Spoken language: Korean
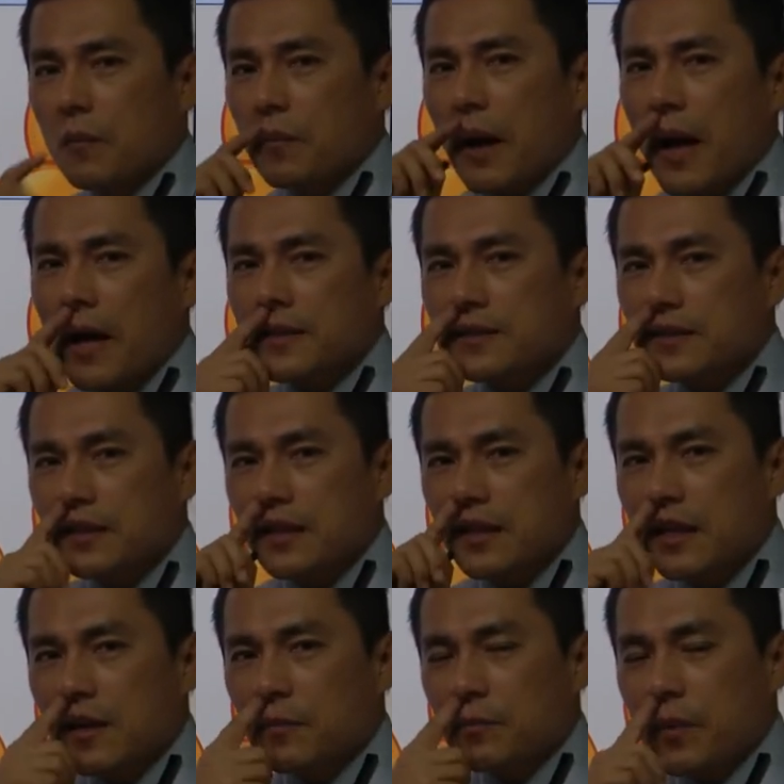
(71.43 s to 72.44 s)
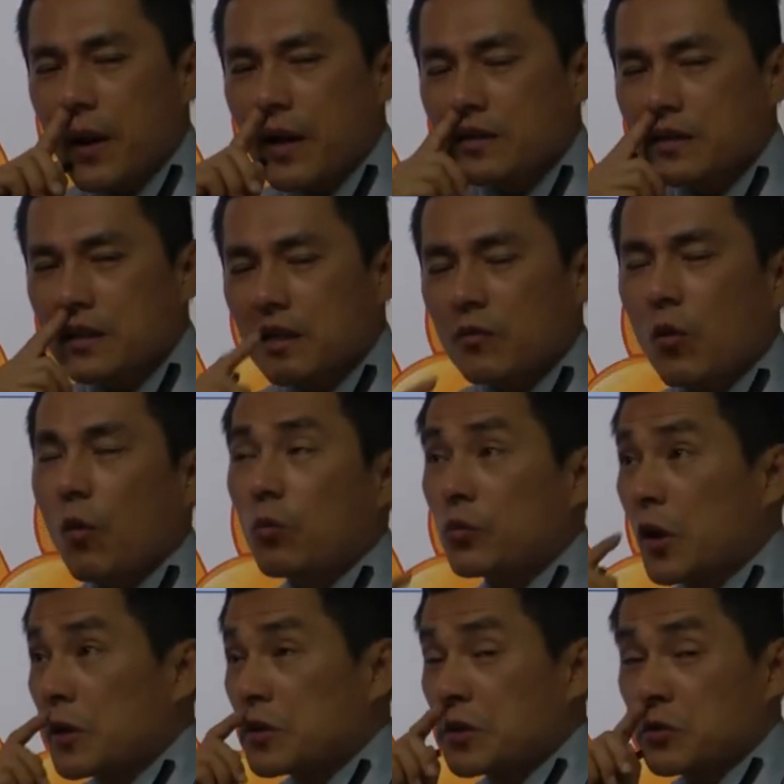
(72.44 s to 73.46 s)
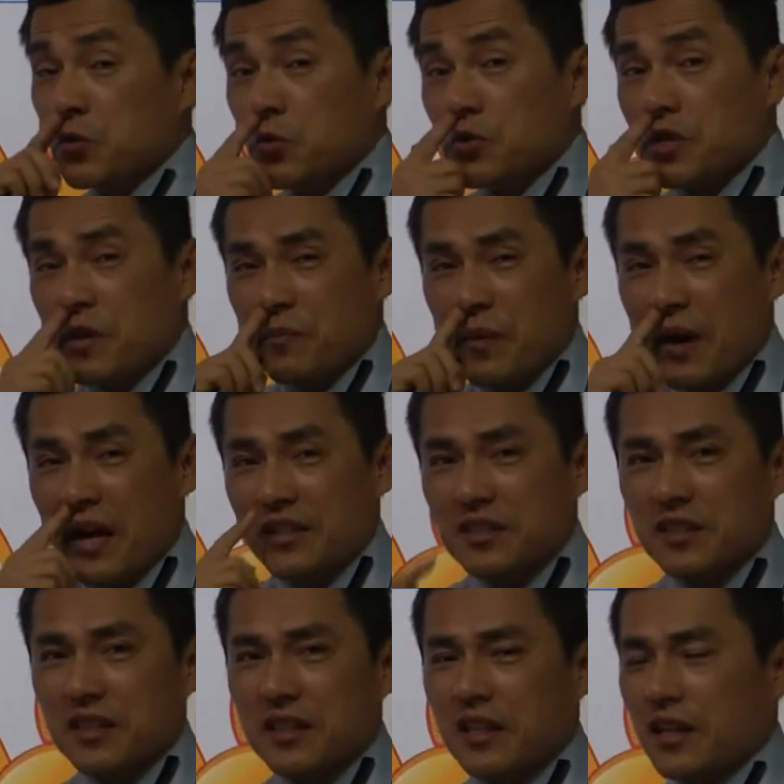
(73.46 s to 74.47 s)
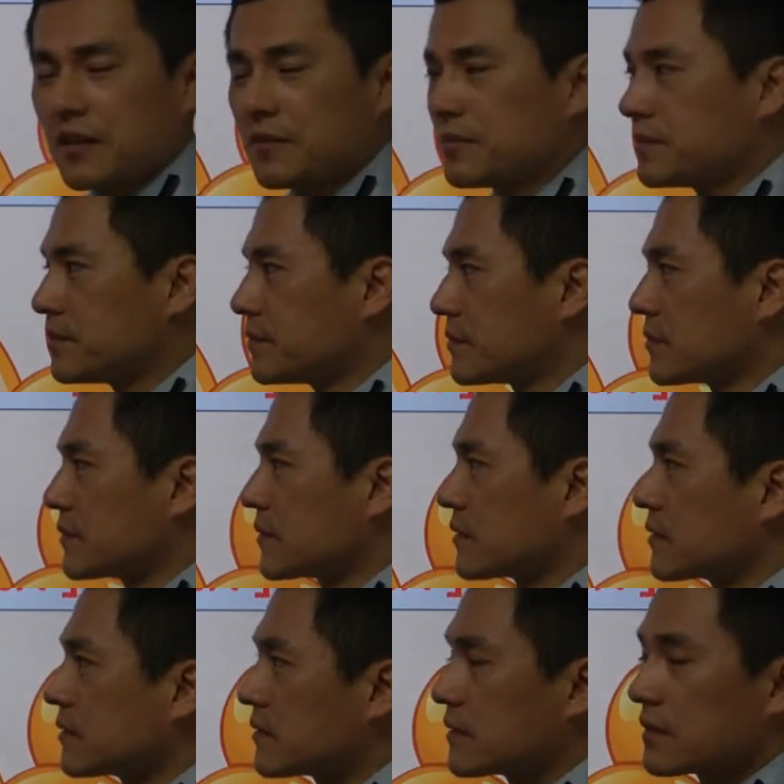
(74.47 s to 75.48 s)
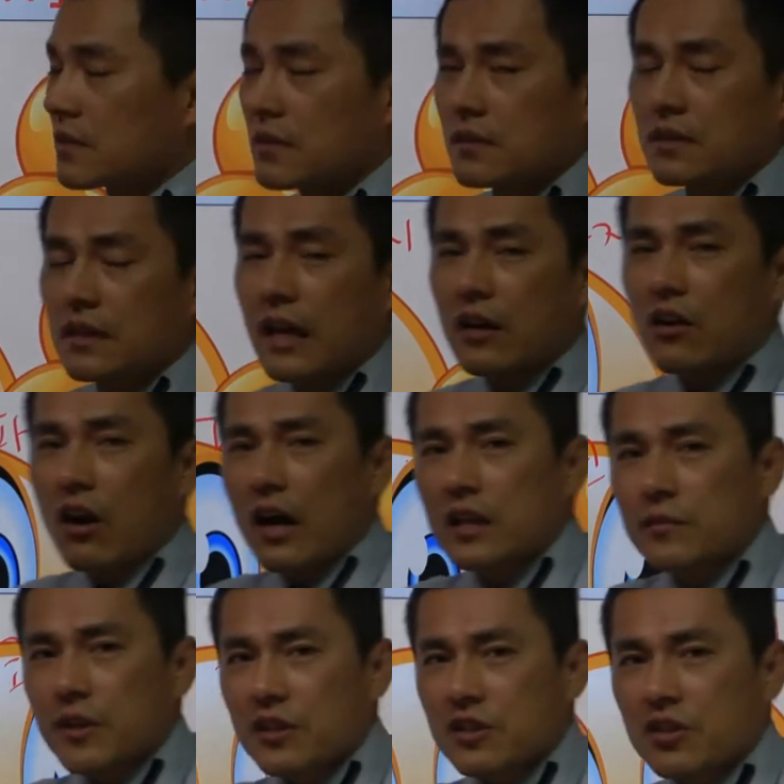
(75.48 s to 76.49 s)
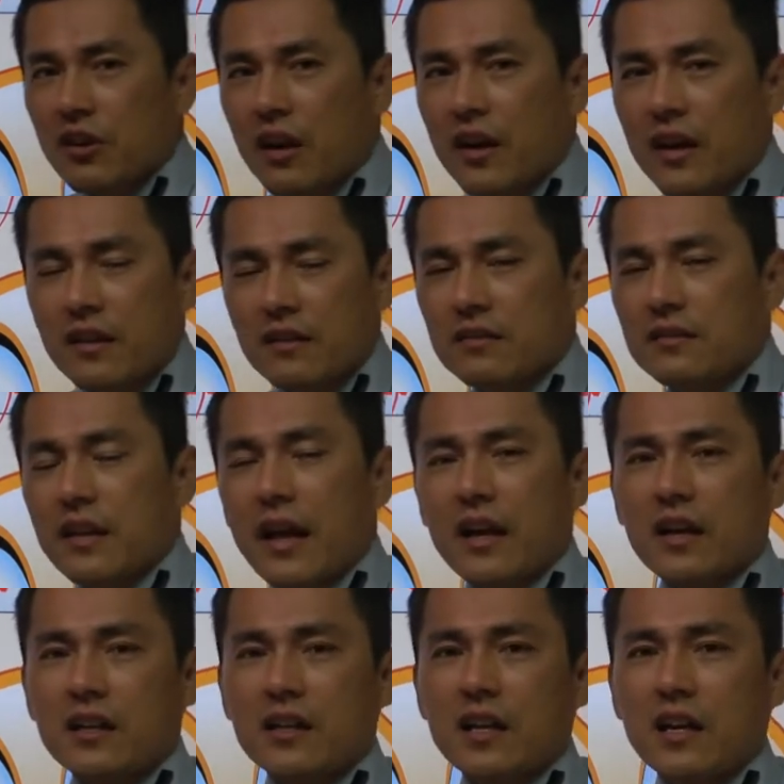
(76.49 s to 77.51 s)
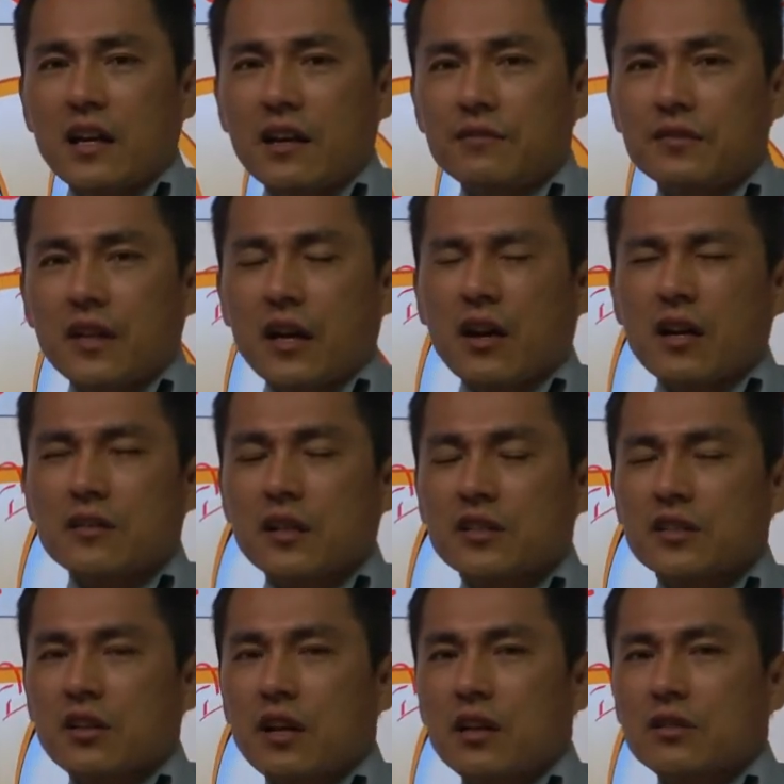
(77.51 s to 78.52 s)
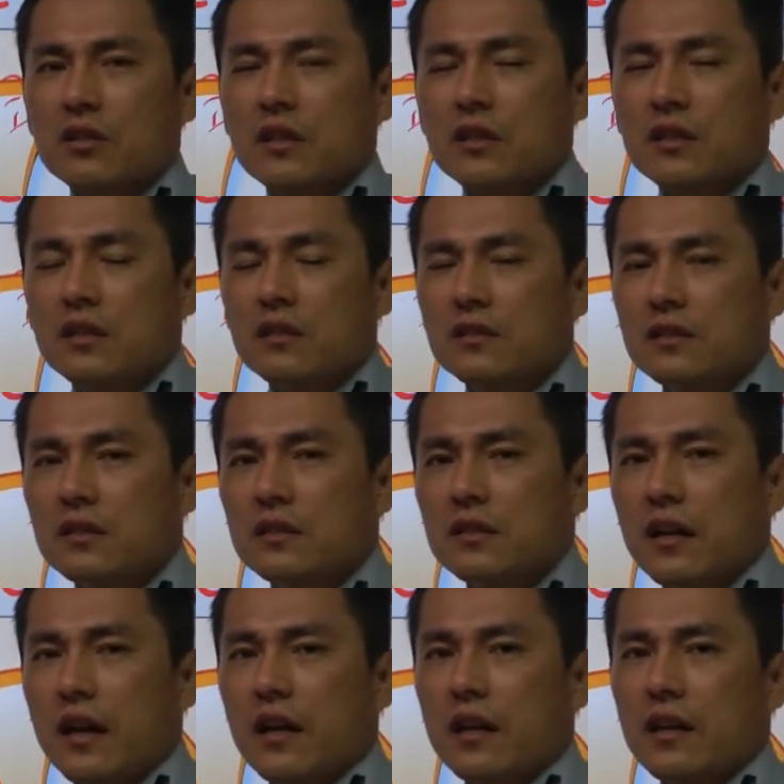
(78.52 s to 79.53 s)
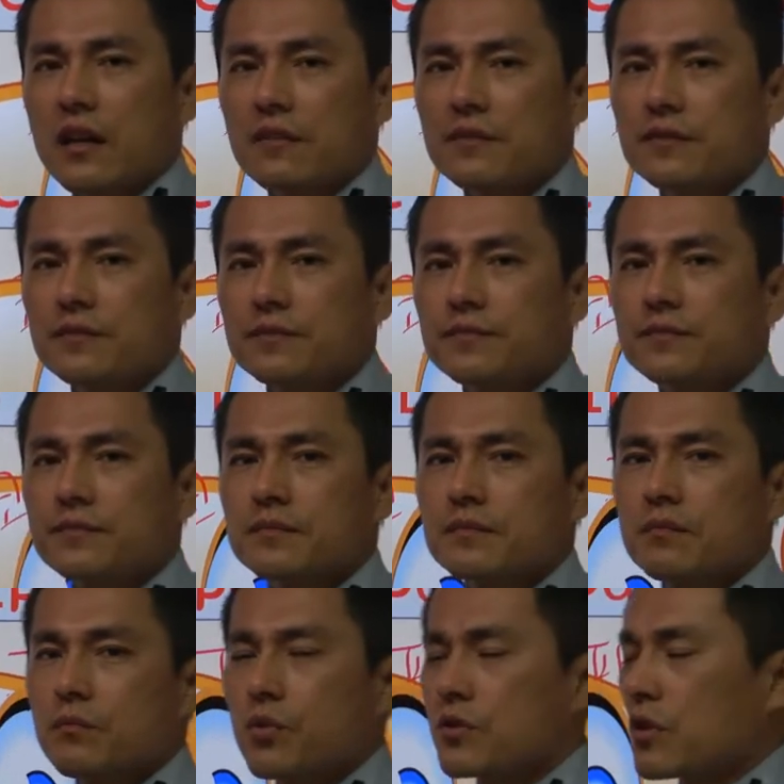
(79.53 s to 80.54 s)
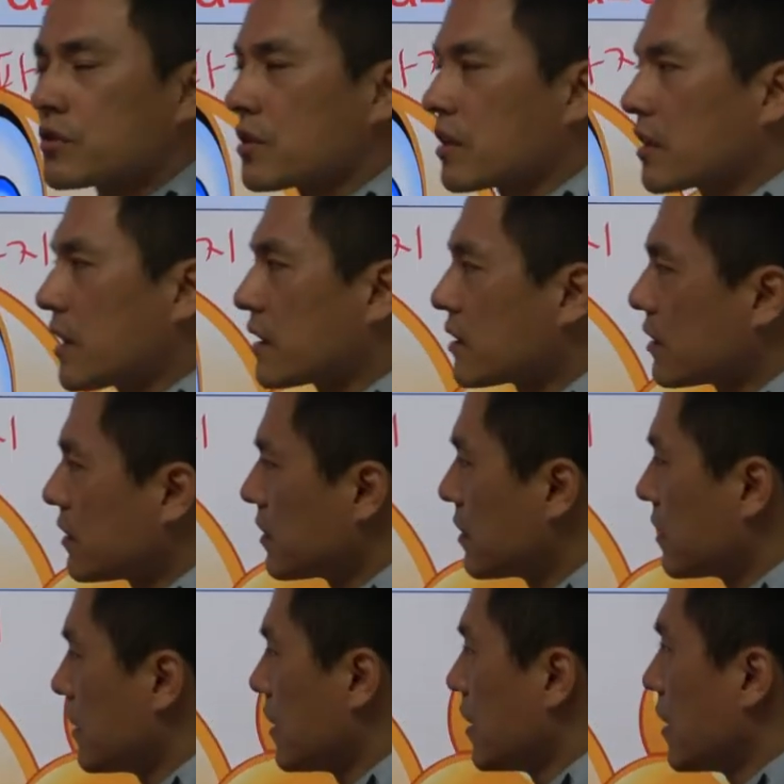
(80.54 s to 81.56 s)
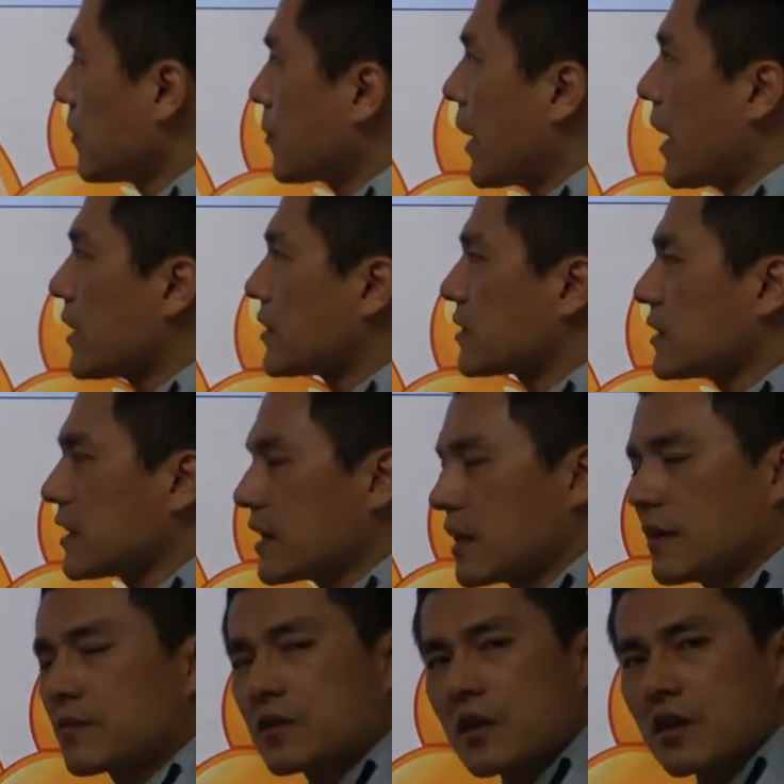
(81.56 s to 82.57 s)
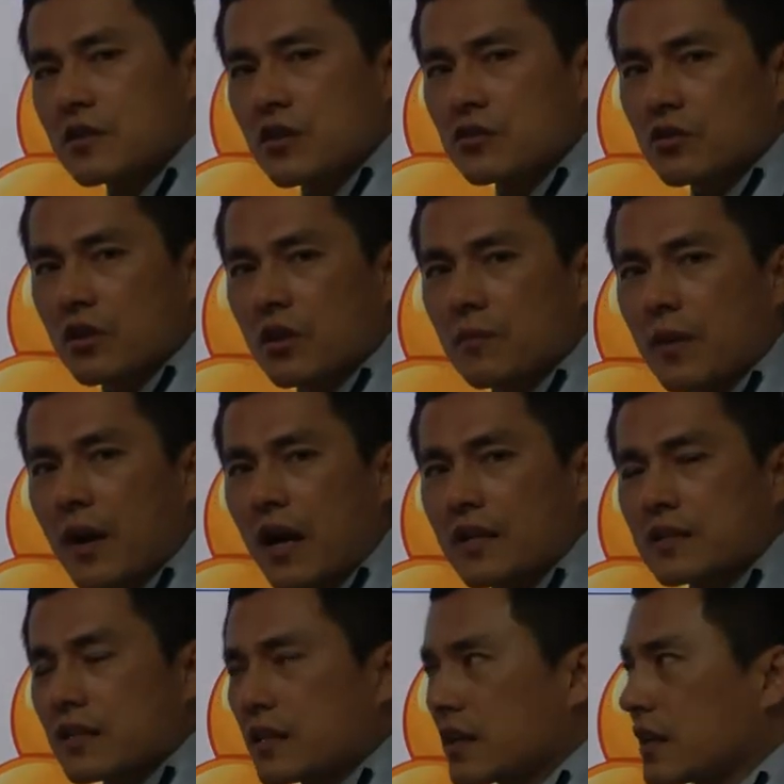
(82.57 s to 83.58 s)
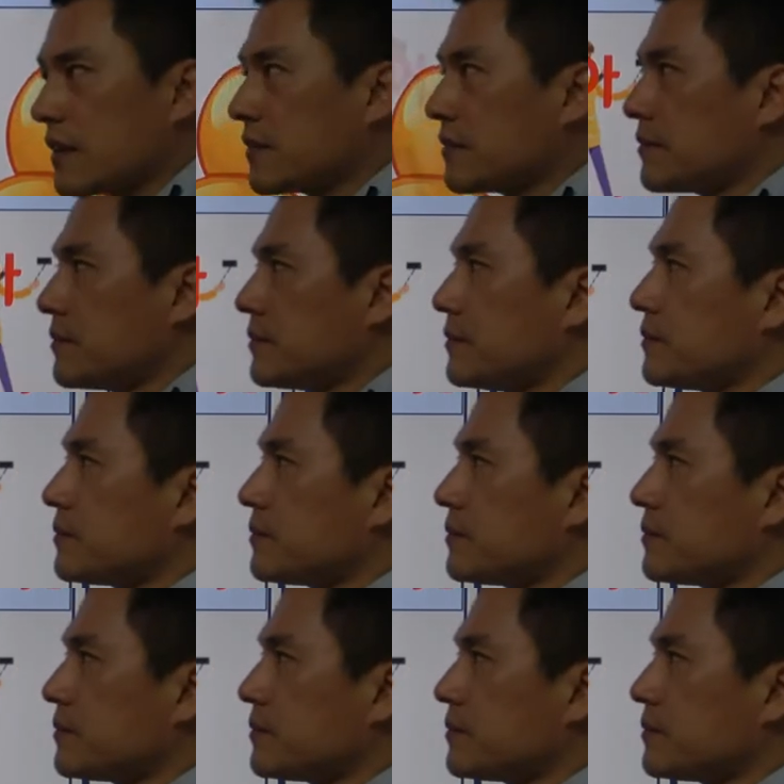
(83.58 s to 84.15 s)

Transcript: positive, positive, 오, 내 인생 좋지? positive. 내 거 아니면 다 싫어하네? negative, 내 거 아니면 다 싫어하네 어떤 애들? negative, 부정적인 애들. positive, 긍정적이야, positive.